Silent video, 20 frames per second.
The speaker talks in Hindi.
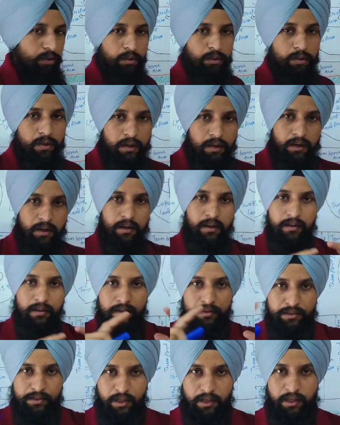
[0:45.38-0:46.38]
की जो
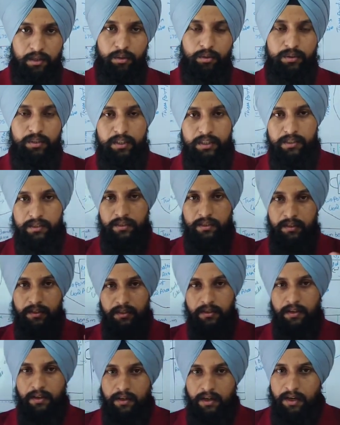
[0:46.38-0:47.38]
शक्ल होती है
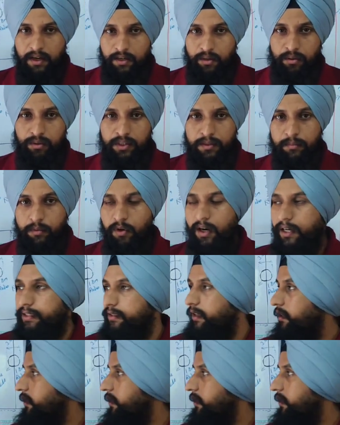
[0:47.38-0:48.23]
इसका आकार होता है वो